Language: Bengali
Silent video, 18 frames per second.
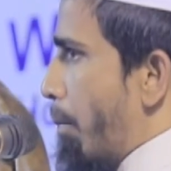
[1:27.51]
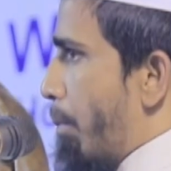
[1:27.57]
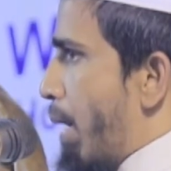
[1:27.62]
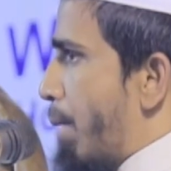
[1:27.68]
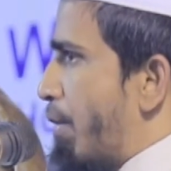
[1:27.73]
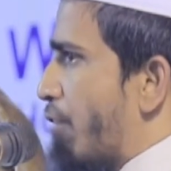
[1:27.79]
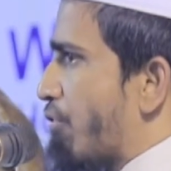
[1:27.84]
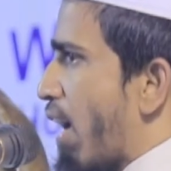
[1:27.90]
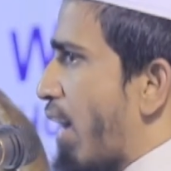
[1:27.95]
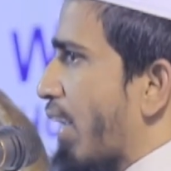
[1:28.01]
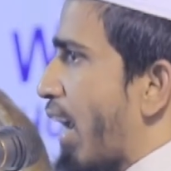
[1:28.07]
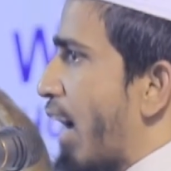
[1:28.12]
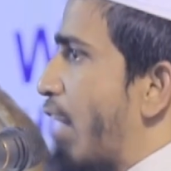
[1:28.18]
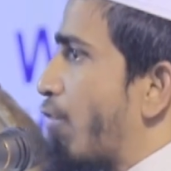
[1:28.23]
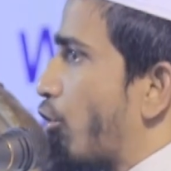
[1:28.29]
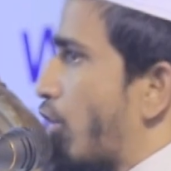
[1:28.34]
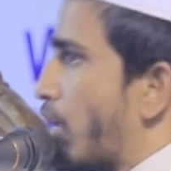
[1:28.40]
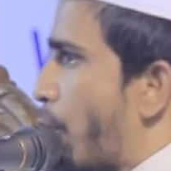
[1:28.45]
বেবিচারকারী
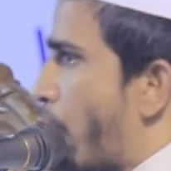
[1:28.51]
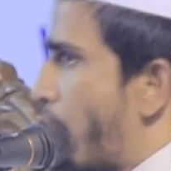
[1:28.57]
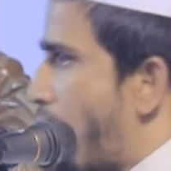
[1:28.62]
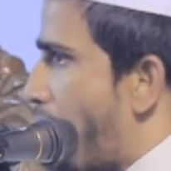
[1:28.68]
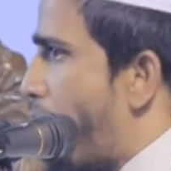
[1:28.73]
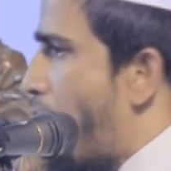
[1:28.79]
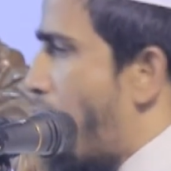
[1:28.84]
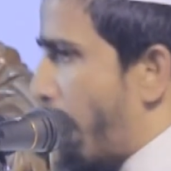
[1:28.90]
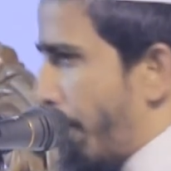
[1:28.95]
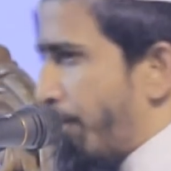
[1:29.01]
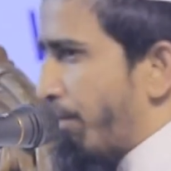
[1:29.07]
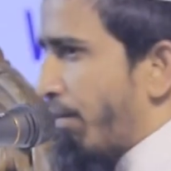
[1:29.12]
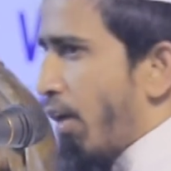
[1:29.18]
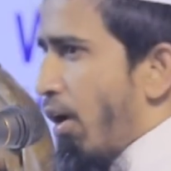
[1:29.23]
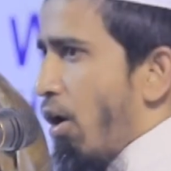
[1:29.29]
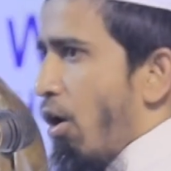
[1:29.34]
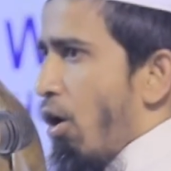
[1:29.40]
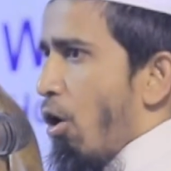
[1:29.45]
যদি মহিলা হয়
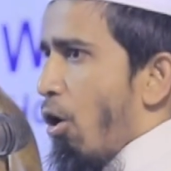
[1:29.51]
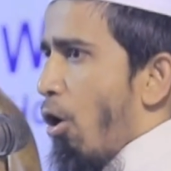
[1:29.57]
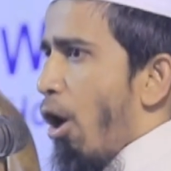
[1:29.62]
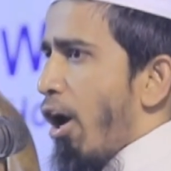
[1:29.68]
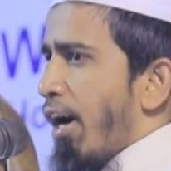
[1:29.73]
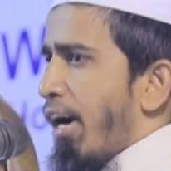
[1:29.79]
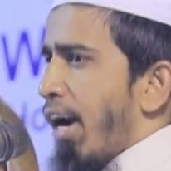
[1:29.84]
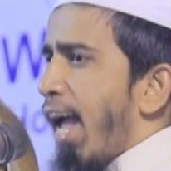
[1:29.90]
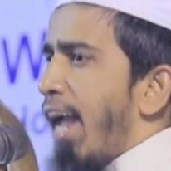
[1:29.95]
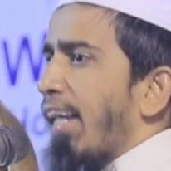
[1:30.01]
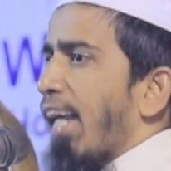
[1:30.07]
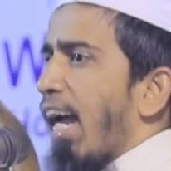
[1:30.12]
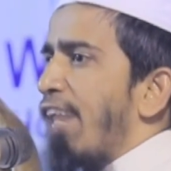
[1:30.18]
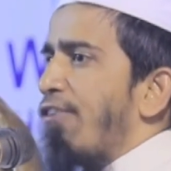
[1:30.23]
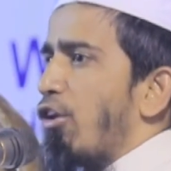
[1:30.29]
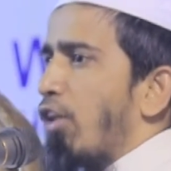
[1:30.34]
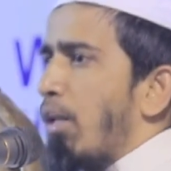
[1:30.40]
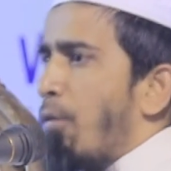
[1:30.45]

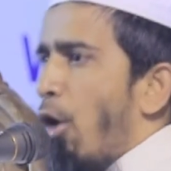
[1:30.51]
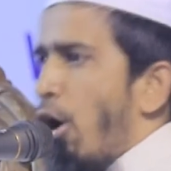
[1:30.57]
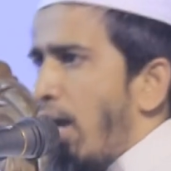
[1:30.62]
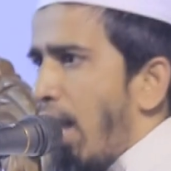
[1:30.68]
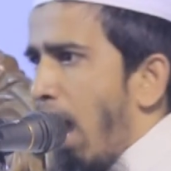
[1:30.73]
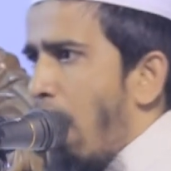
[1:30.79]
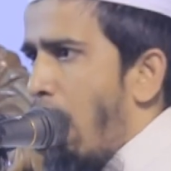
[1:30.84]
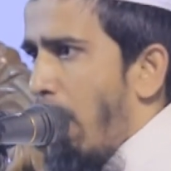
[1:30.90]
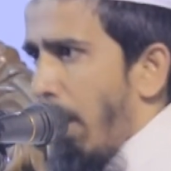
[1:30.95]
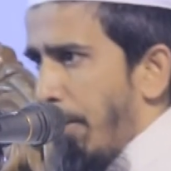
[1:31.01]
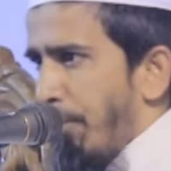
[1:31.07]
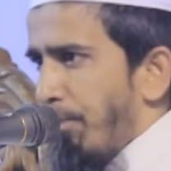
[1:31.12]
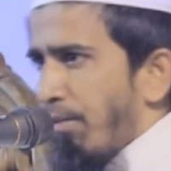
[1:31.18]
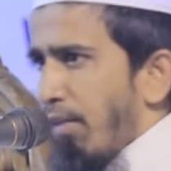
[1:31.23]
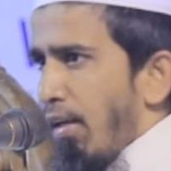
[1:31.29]
অন্যায়কারী যদি মহিলা হয়